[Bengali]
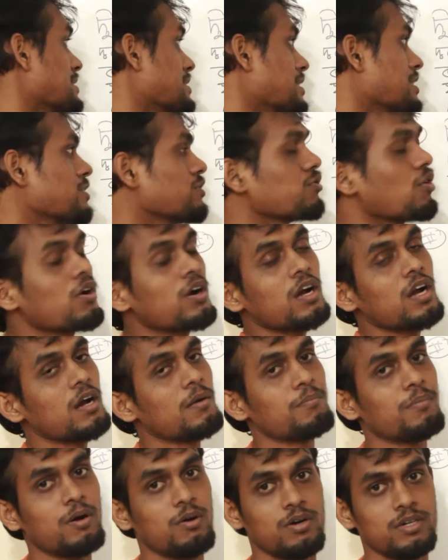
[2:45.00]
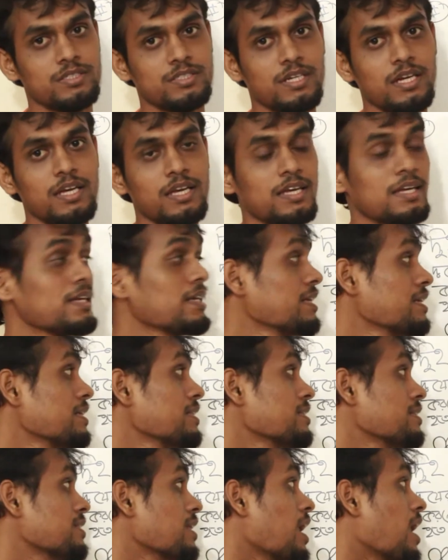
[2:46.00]
যে সংখ্যা পাওয়া যায়
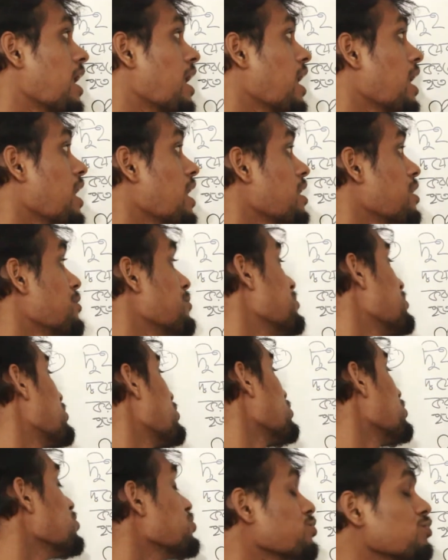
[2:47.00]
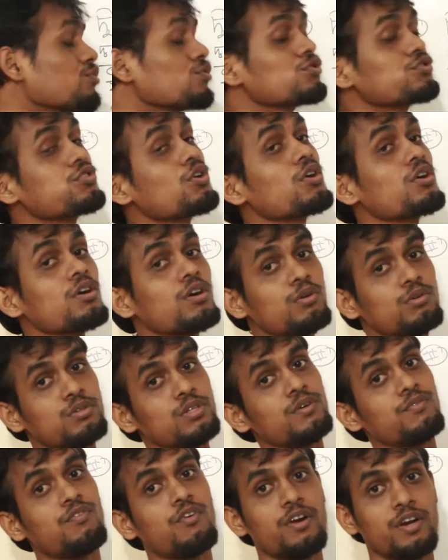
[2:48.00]
তা প্রদত্ত সংখ্যা
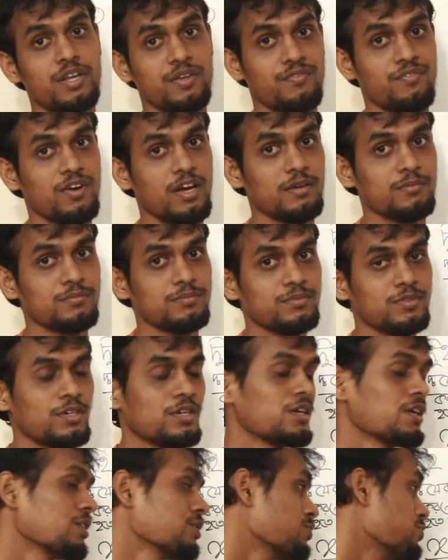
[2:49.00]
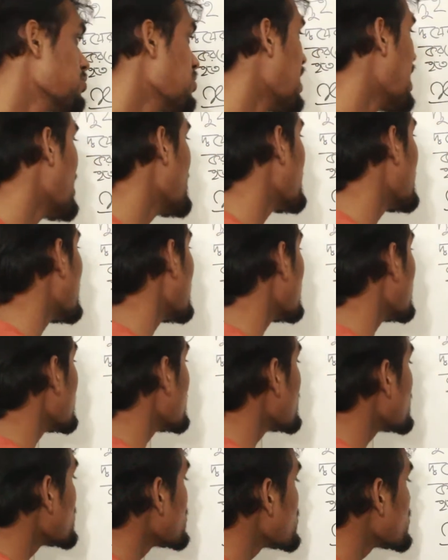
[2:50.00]
হতে ফর্টি ফাইভ সো আমরা
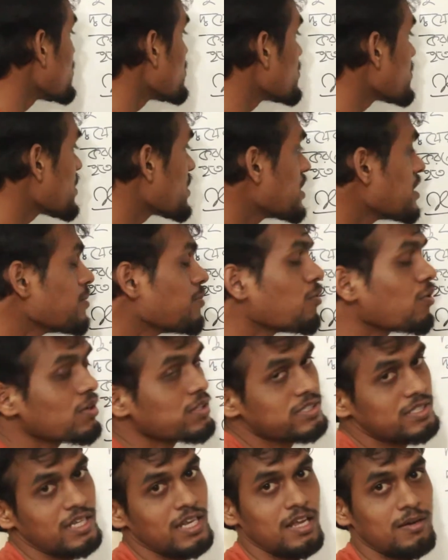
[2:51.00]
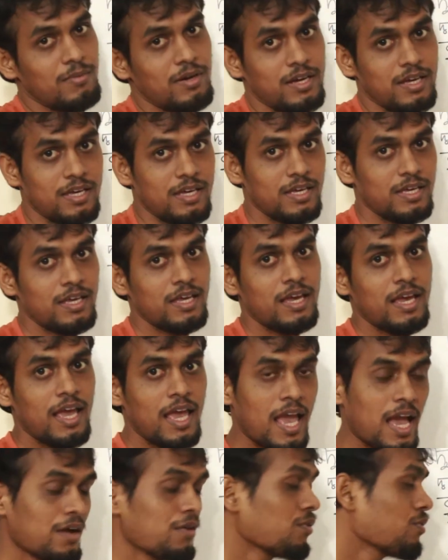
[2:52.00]
কি বলছিলাম আগে
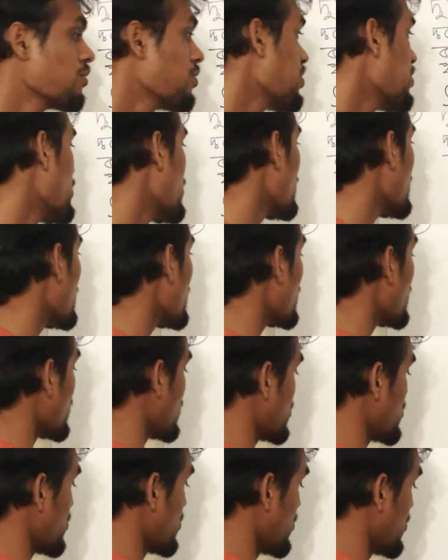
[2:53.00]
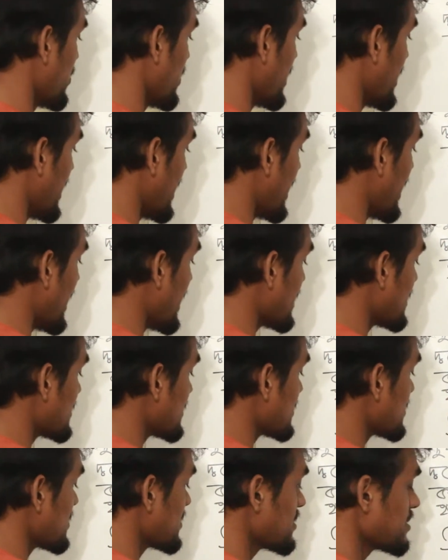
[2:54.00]
একক ঘরের অঙ্ক কত
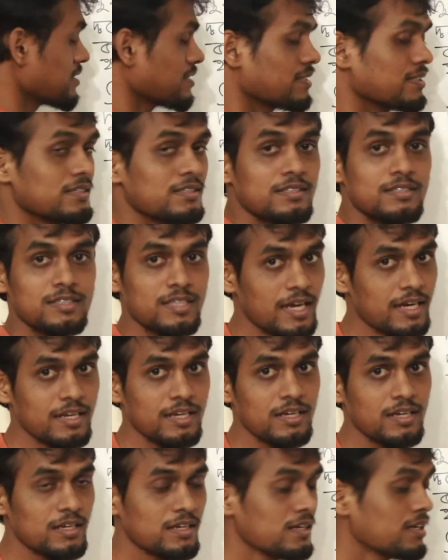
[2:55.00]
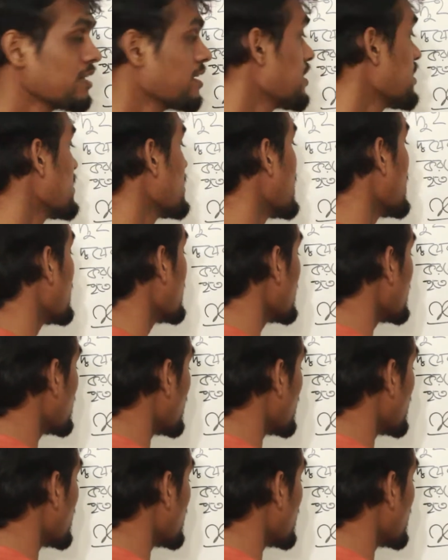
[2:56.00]
এক্স তাই না তাহলে